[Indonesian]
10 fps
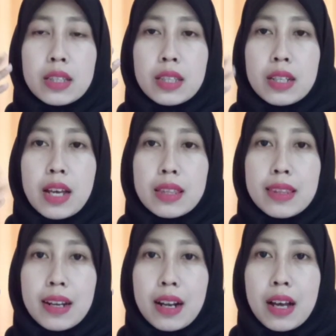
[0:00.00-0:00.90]

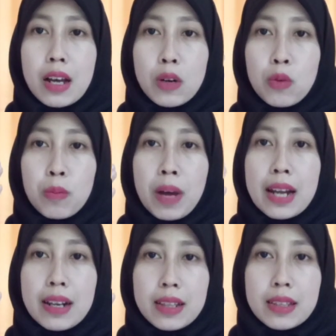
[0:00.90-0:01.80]
tidak terlalu
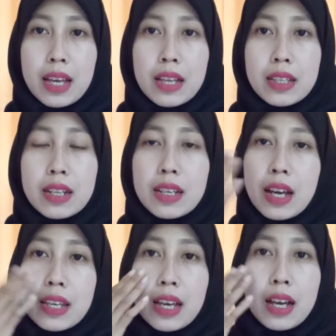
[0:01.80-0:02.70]
padat ya jadi
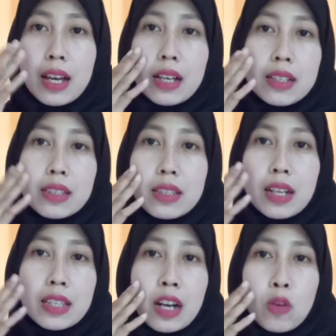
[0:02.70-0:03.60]
kayak
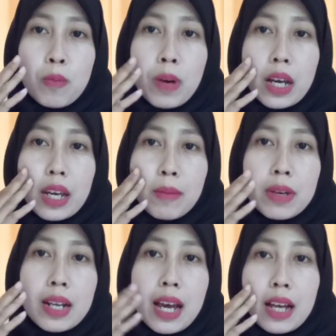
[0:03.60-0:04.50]
tidak terlalu pakai
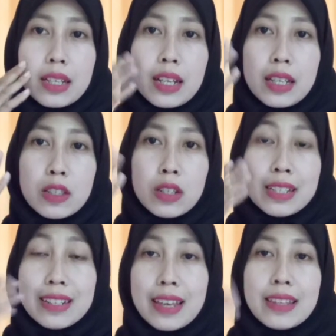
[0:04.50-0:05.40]
bedak jadi
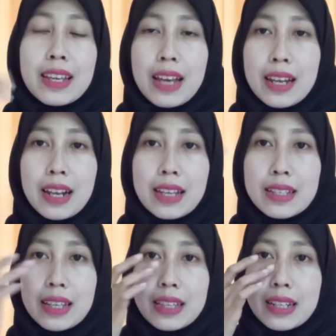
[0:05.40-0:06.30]
sedikit ringan lah
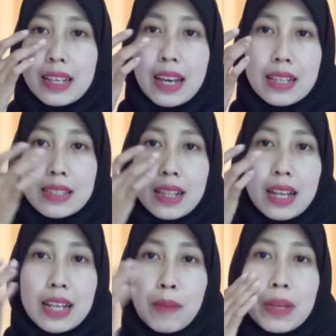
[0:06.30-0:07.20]
sedikit ringan setelah
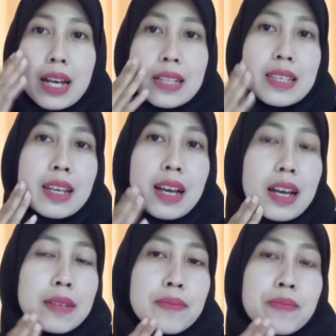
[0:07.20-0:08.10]

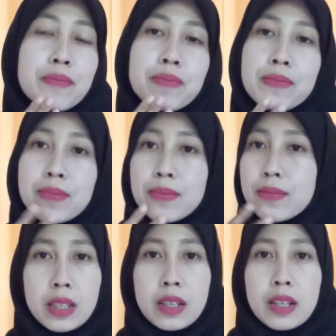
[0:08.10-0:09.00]
diaplikasikan
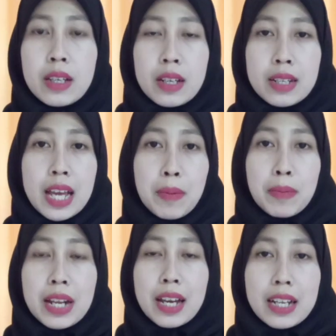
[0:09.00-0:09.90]
Nah,
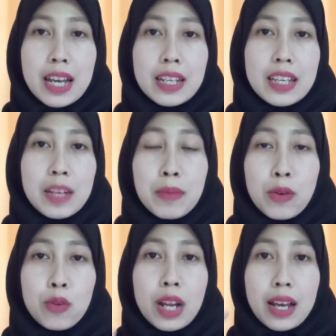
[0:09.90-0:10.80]
apabila kalian ingin
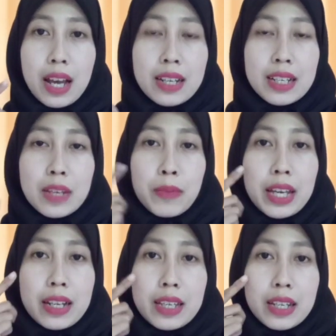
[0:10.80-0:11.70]
menggunakan krim
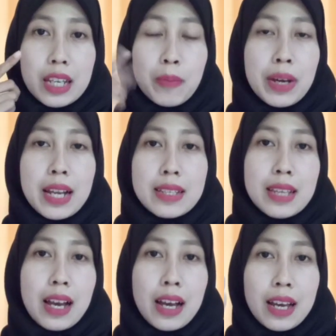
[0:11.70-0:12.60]
Kelly ini pada
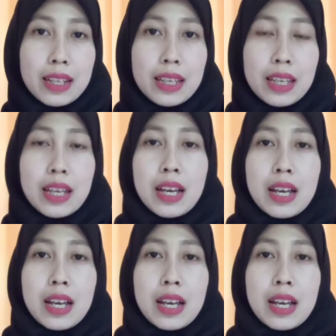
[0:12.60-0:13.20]
siang hari,